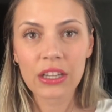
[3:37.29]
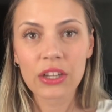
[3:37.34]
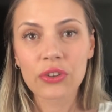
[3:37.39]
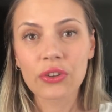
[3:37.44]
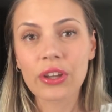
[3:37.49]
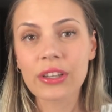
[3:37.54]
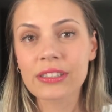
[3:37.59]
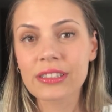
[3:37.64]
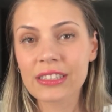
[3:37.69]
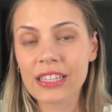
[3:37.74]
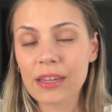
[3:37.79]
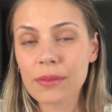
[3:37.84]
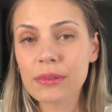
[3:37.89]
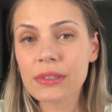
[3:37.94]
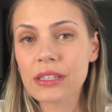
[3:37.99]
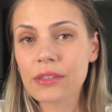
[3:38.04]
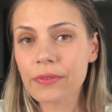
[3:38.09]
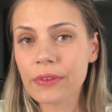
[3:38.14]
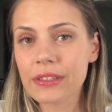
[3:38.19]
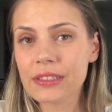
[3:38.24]
nós temos
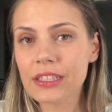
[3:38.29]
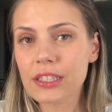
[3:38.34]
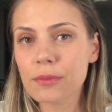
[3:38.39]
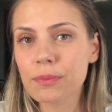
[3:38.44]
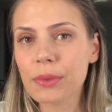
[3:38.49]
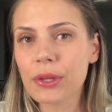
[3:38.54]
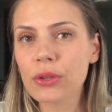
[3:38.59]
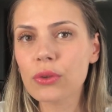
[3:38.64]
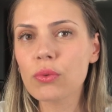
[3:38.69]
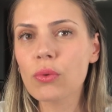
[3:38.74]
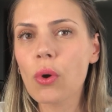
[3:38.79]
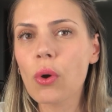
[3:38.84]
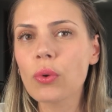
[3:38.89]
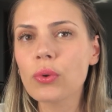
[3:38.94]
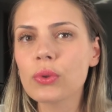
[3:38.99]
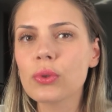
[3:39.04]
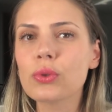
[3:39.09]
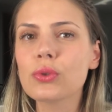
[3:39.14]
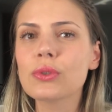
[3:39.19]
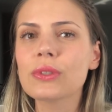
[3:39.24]
que fazer pelo
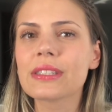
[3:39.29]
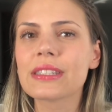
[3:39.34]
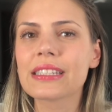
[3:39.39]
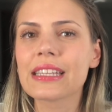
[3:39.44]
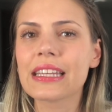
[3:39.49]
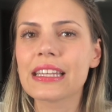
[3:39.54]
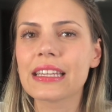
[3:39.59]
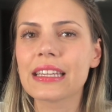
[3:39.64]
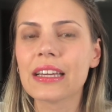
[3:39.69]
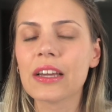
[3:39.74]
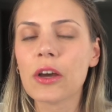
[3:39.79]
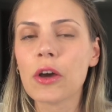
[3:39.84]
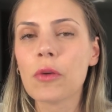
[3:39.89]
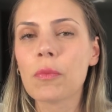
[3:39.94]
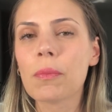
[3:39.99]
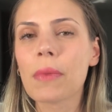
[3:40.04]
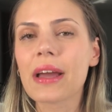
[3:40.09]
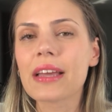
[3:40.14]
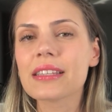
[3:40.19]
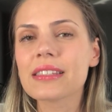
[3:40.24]
outro sim,
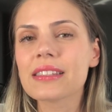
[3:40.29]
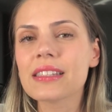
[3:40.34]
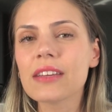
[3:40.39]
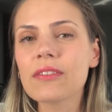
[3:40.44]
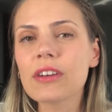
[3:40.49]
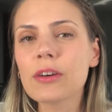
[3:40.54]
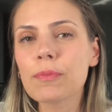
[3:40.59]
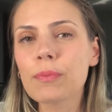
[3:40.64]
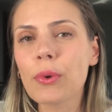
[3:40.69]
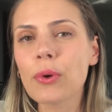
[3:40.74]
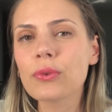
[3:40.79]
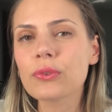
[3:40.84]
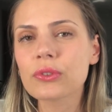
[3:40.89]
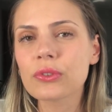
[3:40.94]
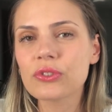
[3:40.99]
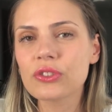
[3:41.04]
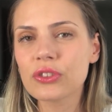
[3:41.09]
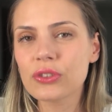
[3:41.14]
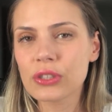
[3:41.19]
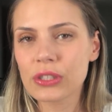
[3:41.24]
mas não a
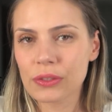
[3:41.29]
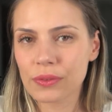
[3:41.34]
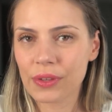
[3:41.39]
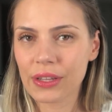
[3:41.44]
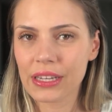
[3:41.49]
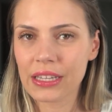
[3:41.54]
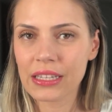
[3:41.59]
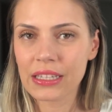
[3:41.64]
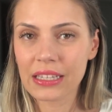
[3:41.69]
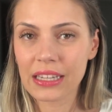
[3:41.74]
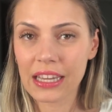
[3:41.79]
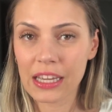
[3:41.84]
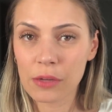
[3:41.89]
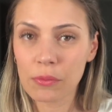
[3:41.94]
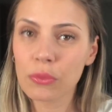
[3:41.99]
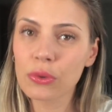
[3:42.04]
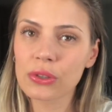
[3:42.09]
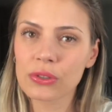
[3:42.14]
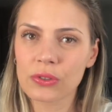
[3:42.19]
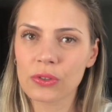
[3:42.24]
ponto de nos ferir
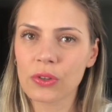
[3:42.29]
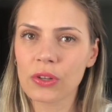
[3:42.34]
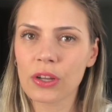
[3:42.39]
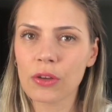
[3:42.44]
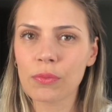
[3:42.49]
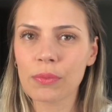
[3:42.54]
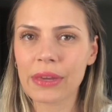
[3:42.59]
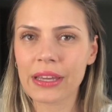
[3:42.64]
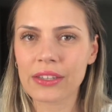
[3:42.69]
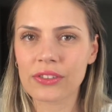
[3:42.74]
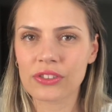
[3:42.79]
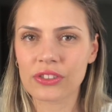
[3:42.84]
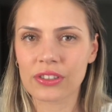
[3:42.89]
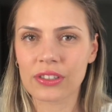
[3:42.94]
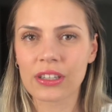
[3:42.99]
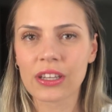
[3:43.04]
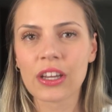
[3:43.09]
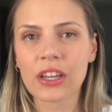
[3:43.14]
emocionalmente.